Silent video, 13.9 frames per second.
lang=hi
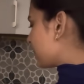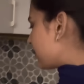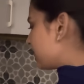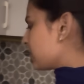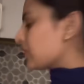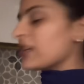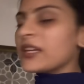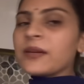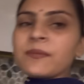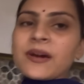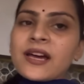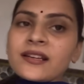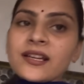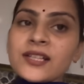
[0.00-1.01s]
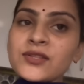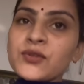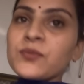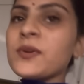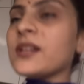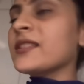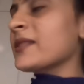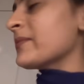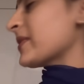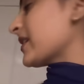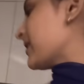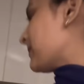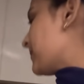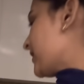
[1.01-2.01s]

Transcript: हूँ धनवी को लेके पार्क आज सुबह से मैं घर